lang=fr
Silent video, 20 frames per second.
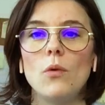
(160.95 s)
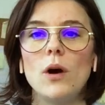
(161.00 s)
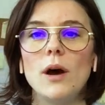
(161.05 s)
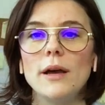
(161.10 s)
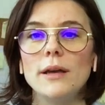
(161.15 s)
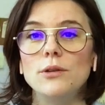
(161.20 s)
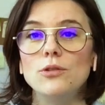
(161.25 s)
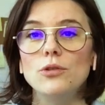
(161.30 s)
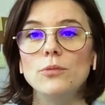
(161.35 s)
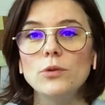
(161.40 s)

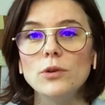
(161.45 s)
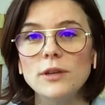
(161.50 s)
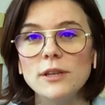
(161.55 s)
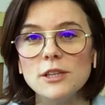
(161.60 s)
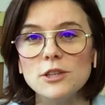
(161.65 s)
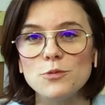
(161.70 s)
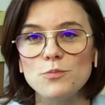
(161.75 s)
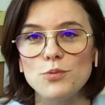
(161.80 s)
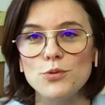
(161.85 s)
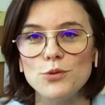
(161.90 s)
Moi, il ne me
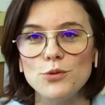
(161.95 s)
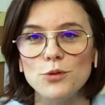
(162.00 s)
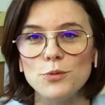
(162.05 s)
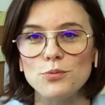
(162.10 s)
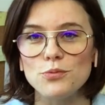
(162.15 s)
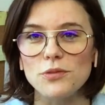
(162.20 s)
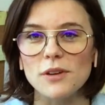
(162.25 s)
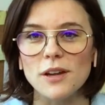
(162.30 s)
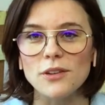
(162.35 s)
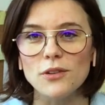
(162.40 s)
quitte plus
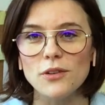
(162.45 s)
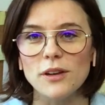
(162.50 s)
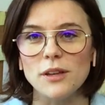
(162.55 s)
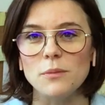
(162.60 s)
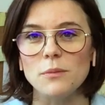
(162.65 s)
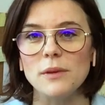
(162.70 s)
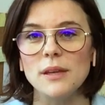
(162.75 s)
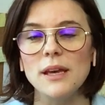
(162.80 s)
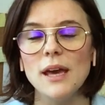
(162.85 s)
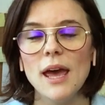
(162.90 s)
depuis un an
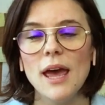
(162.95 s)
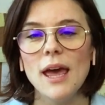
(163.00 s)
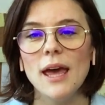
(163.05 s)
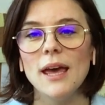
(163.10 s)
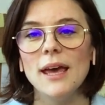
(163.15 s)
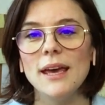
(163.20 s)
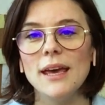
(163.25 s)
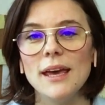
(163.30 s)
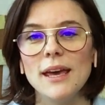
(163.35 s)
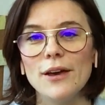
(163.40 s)
et demi
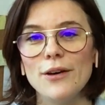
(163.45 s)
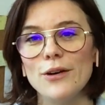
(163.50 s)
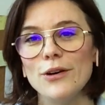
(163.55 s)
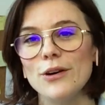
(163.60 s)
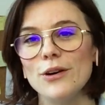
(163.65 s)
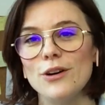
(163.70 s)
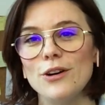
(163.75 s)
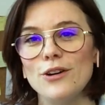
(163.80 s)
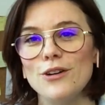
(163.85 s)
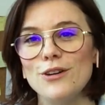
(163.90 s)
et
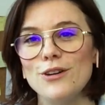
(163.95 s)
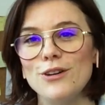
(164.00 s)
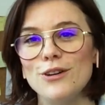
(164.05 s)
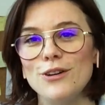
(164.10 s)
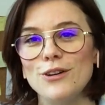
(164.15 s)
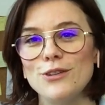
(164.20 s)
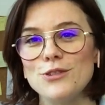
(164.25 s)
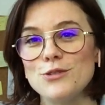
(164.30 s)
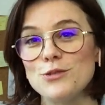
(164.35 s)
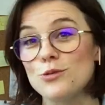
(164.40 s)

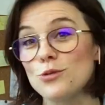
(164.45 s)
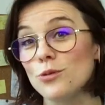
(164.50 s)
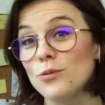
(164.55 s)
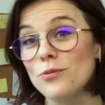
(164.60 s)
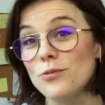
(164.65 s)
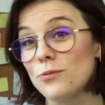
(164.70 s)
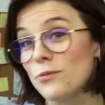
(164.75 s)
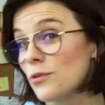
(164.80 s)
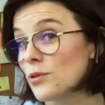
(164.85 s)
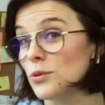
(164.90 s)
euh, je
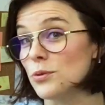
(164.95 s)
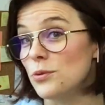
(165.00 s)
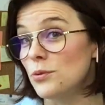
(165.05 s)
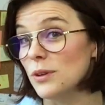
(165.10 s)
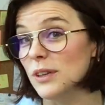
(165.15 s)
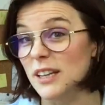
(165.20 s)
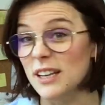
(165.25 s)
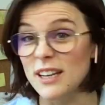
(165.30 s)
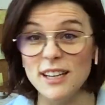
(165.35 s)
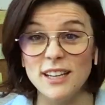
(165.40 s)
trouve
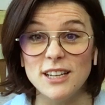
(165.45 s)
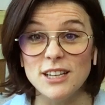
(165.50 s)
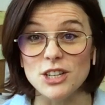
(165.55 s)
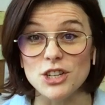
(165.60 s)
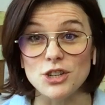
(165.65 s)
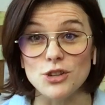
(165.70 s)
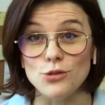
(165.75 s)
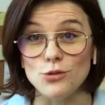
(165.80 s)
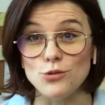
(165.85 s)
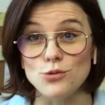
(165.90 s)
qu'il
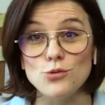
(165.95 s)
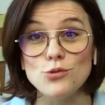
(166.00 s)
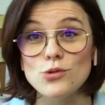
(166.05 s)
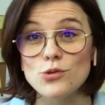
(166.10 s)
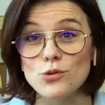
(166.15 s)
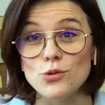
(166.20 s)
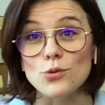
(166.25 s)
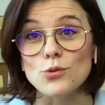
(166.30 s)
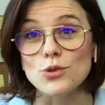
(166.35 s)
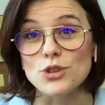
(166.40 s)
est
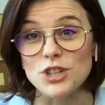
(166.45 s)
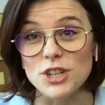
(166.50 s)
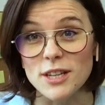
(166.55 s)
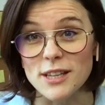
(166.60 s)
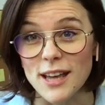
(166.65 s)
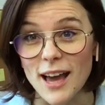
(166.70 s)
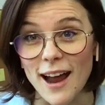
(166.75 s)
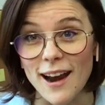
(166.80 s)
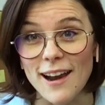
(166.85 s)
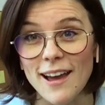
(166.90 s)
juste
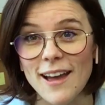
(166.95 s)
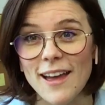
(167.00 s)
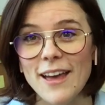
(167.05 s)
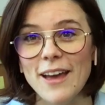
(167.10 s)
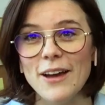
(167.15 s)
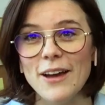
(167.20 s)
génial